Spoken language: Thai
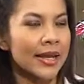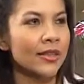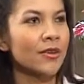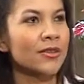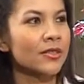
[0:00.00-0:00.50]
อัน
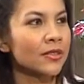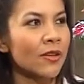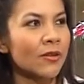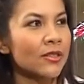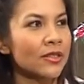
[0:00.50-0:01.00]
นี้ต้อง
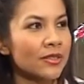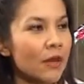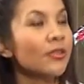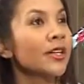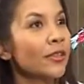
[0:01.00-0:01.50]
ต้อง
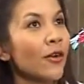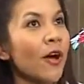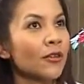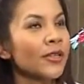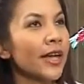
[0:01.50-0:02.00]
เขาถึงต้อง
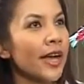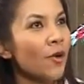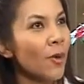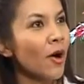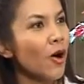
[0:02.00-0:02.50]
เขาถึงให้
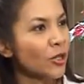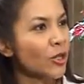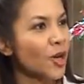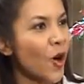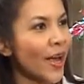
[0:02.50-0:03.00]
รวมกับก
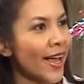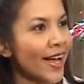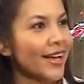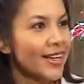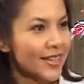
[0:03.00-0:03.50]
ทช ไง
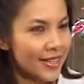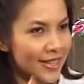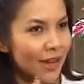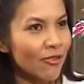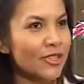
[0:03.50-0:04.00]
คะคือ
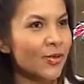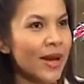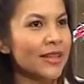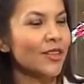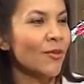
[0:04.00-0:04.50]
นักวิศ
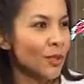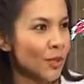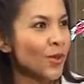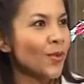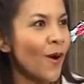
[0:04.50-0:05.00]
วะจะต้องมา
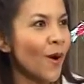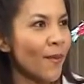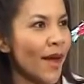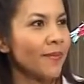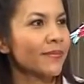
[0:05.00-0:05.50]
ช่วยดูออกแบบ
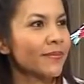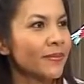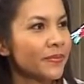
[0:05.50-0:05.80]
ไอ้คลื่นหลัก